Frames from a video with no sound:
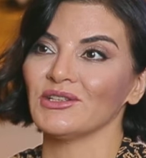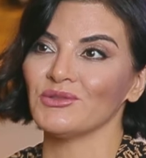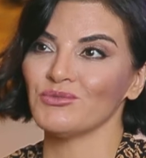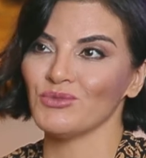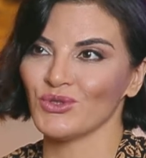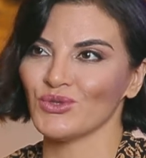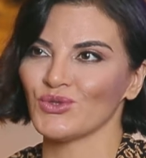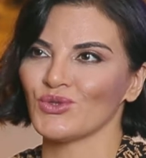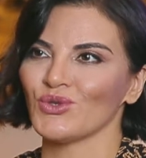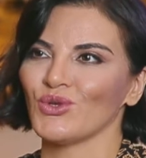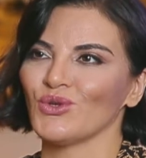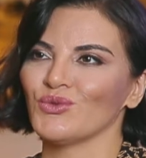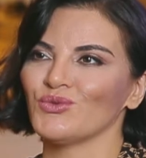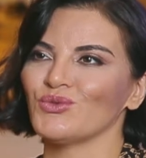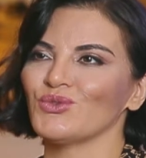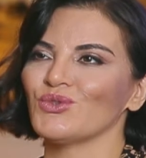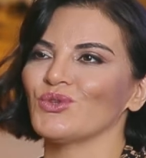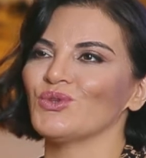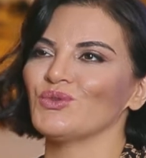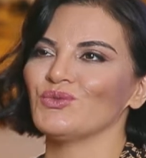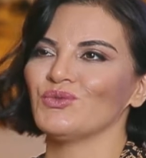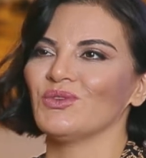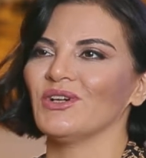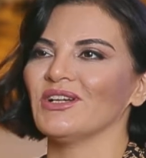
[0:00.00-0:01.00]
İbo Show
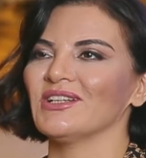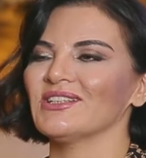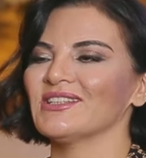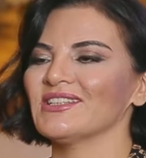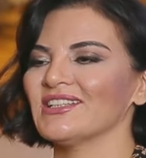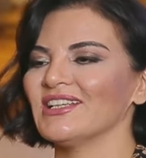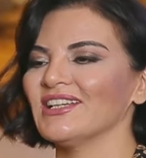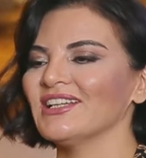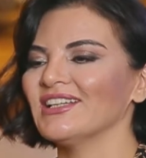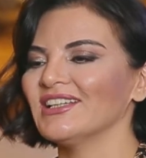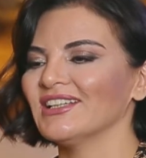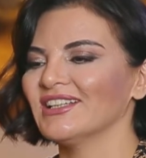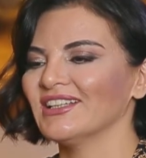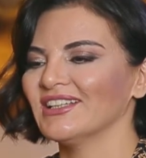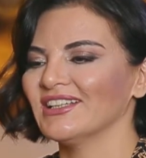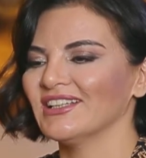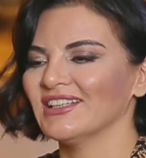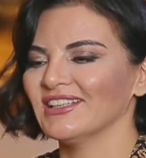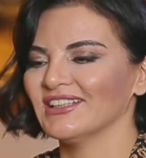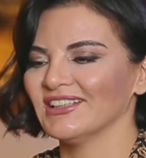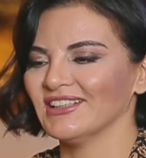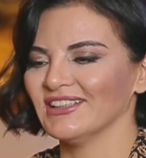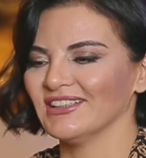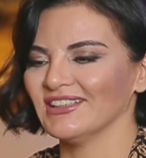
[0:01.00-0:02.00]
çok fazla
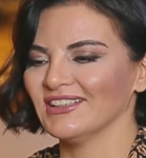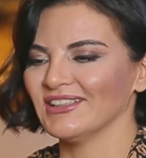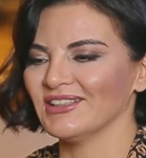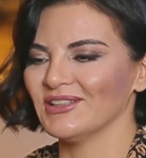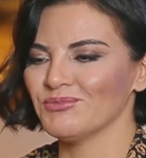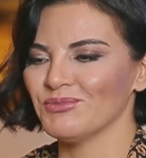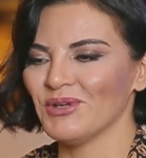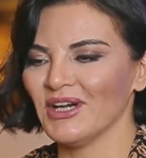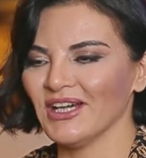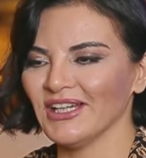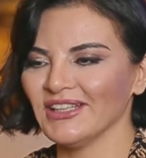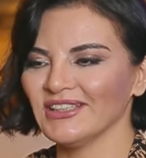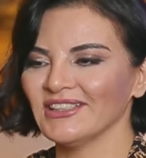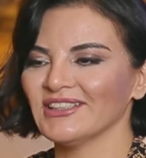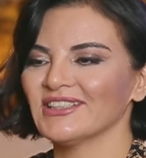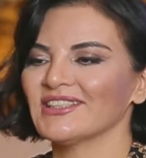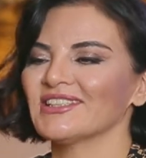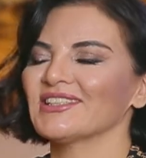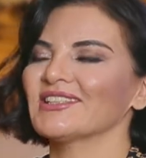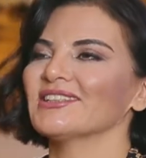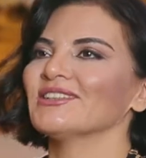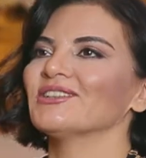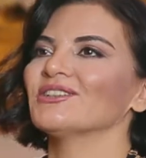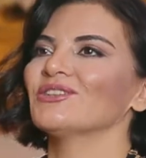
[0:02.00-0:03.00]
e,
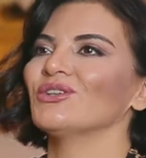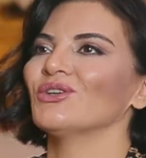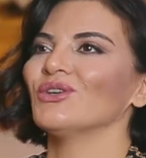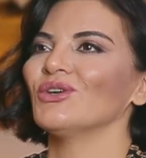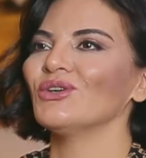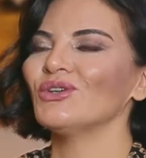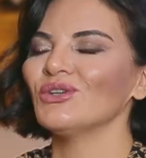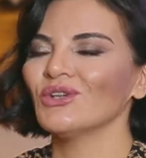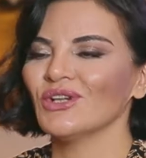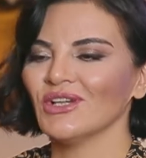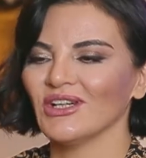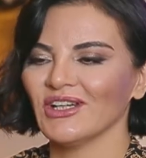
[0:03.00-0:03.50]
paylaşılıyor.